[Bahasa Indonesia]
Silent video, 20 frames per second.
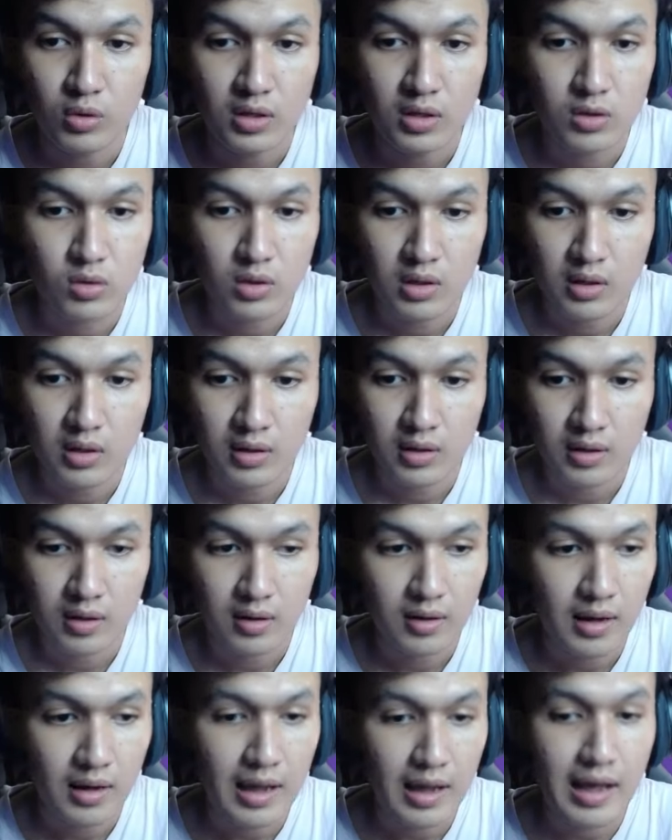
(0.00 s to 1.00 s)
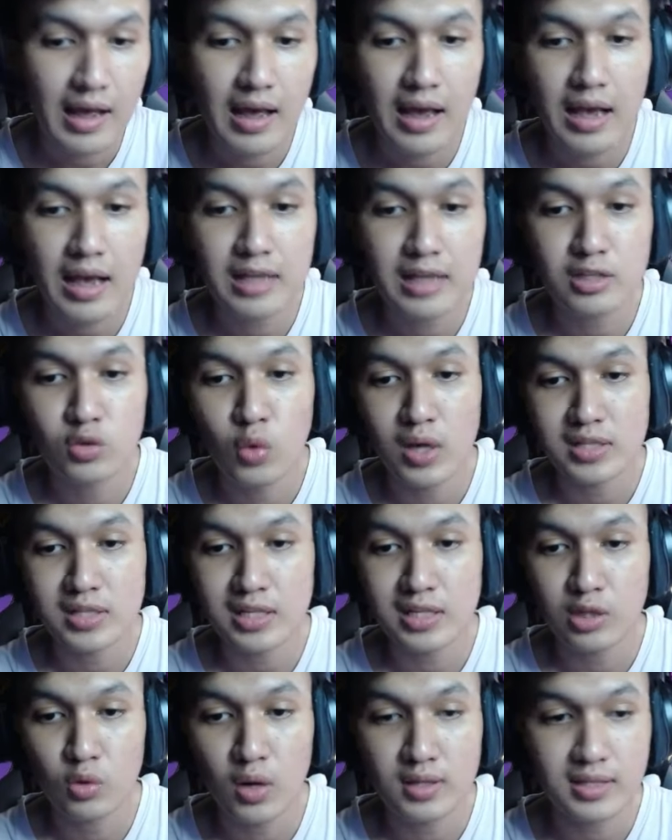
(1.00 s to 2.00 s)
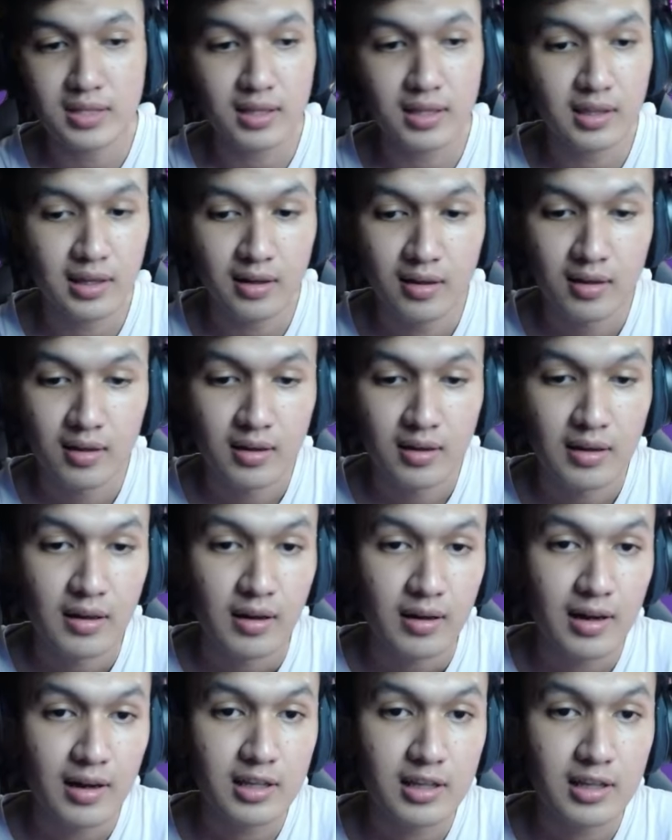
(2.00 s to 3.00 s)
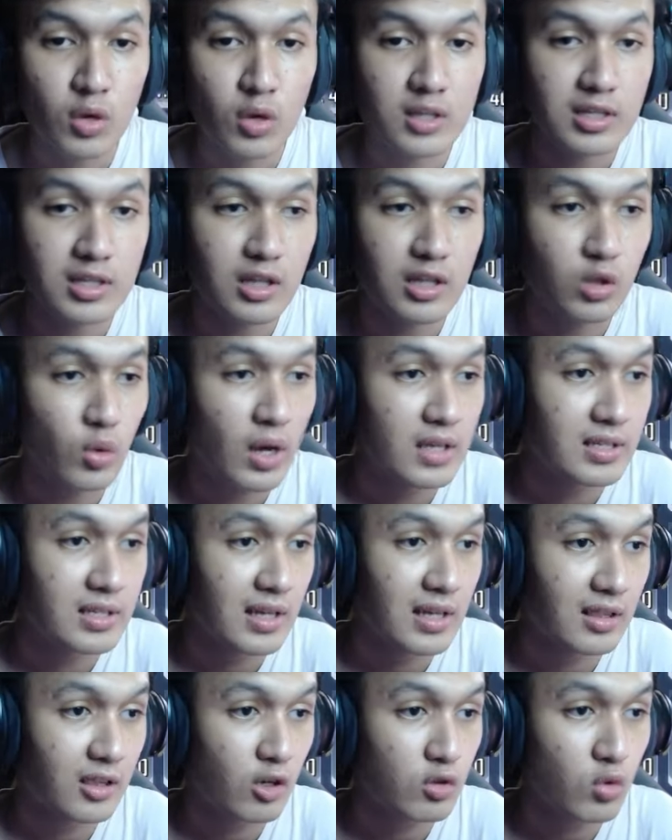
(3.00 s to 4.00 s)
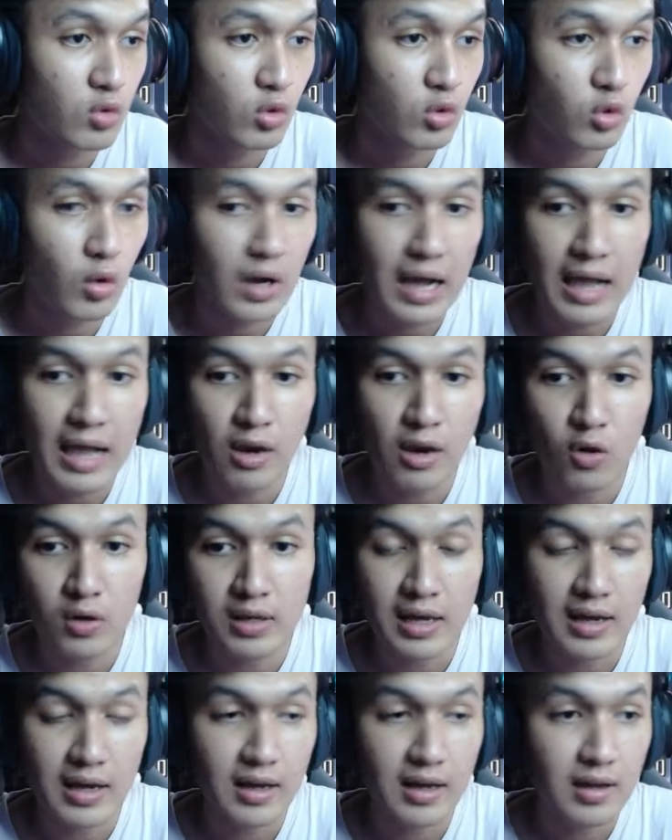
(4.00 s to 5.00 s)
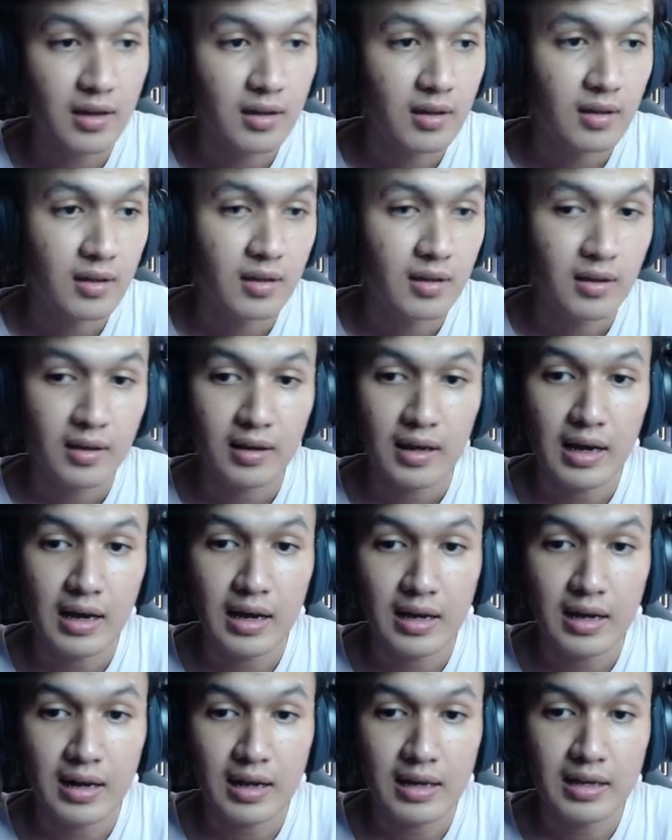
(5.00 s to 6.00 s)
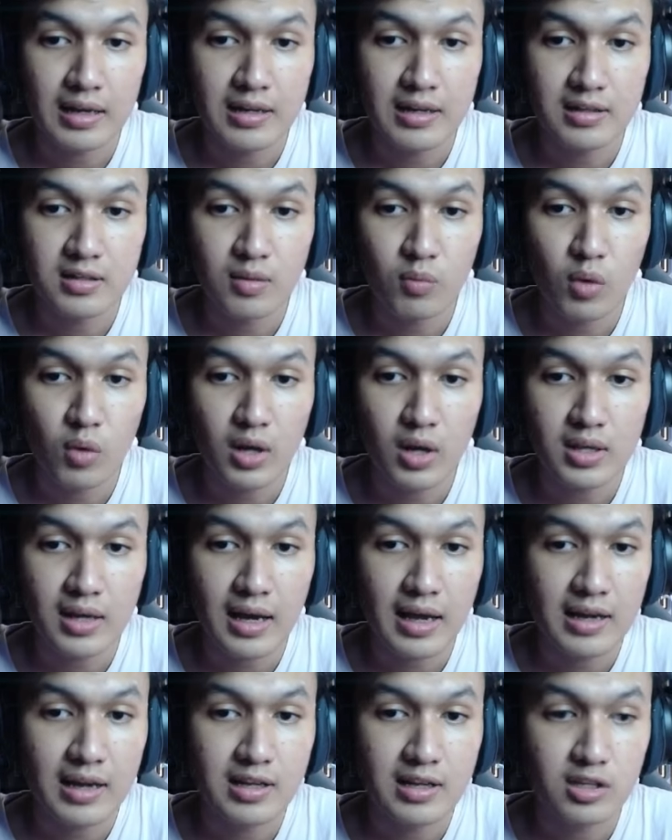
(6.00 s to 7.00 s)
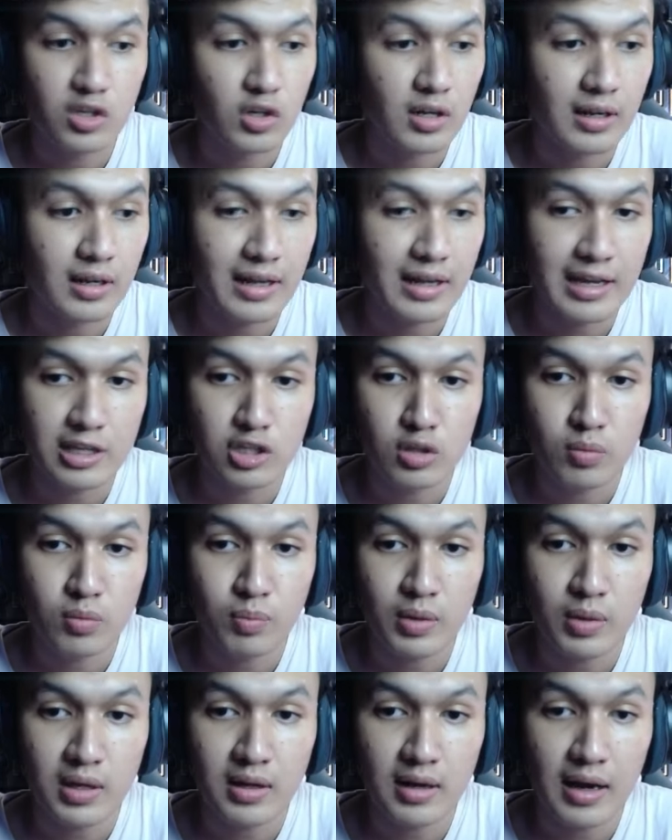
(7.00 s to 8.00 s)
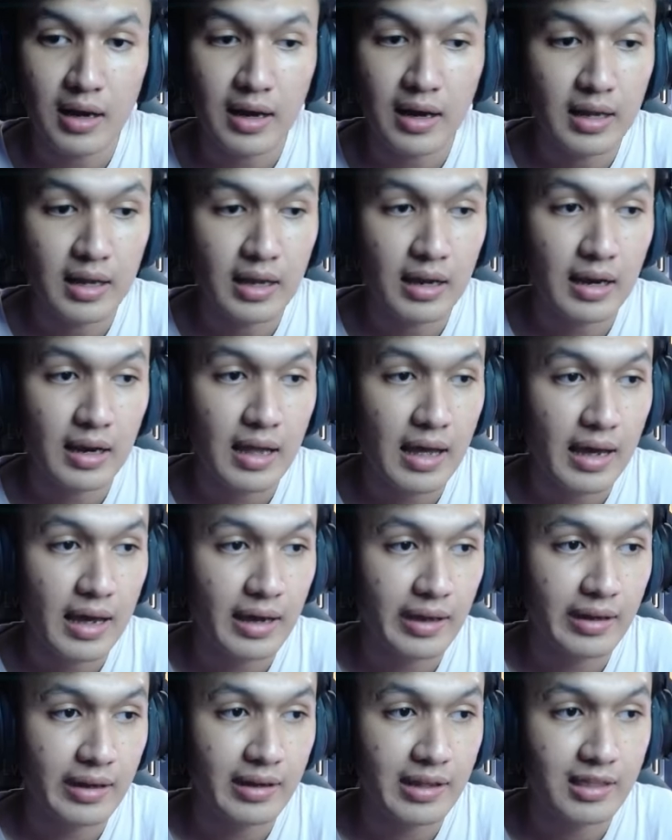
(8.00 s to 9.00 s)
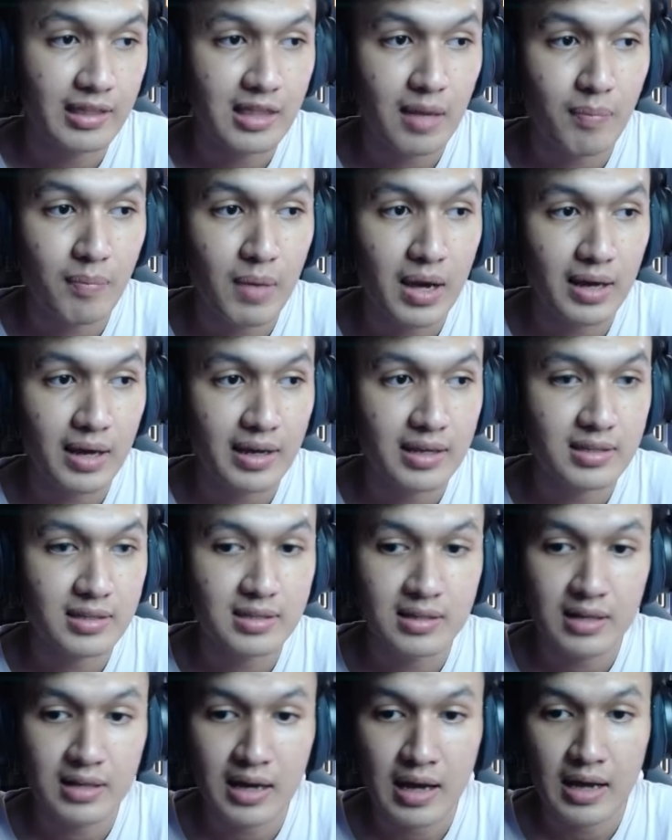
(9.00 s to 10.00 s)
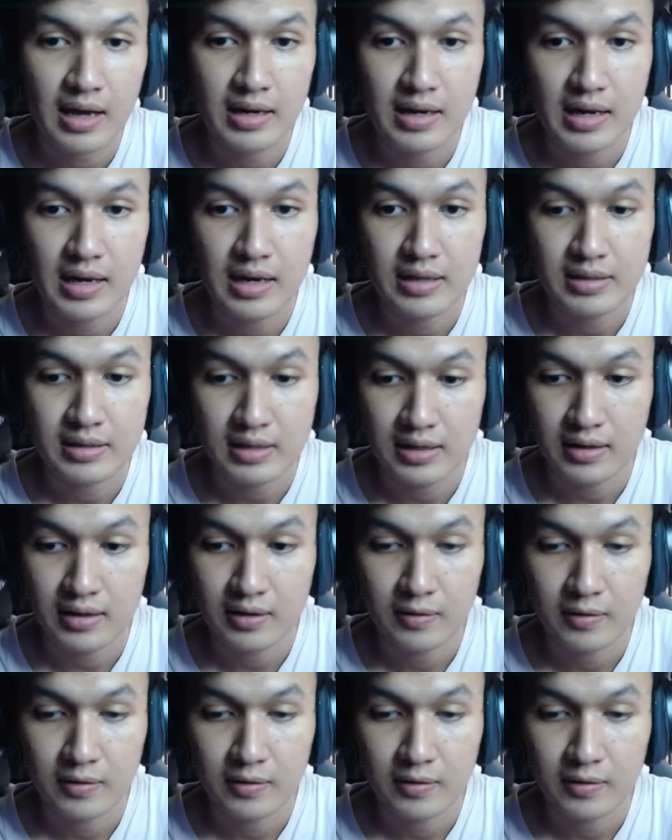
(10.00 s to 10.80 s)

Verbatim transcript: cuy nice dua set dua set ya nice set dua set terus untuk kalungnya karena ini semuanya additional HP nggak ada yang lain kita pakai seadanya